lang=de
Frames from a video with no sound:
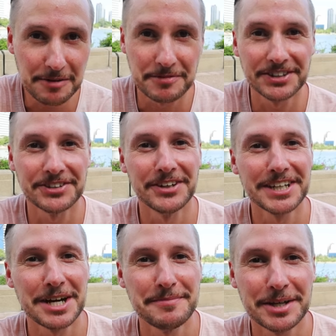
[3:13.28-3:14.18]
haben und eine
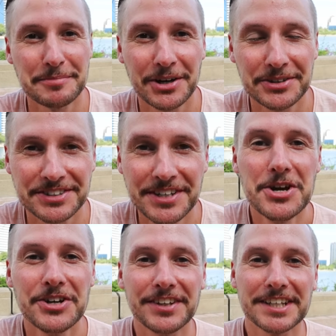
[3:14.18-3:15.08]
neue Kamera brauchten.
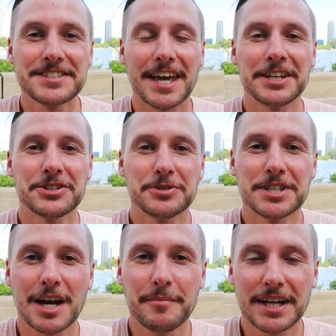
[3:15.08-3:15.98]
Und das ist eigentlich so
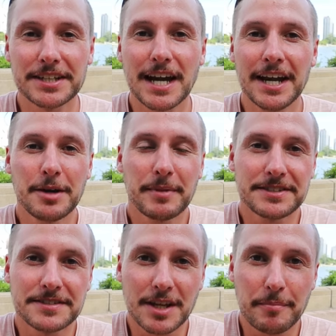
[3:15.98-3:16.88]
die Kamera, die Anja
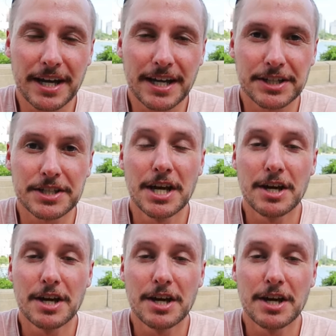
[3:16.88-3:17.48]
meistens dabei hat.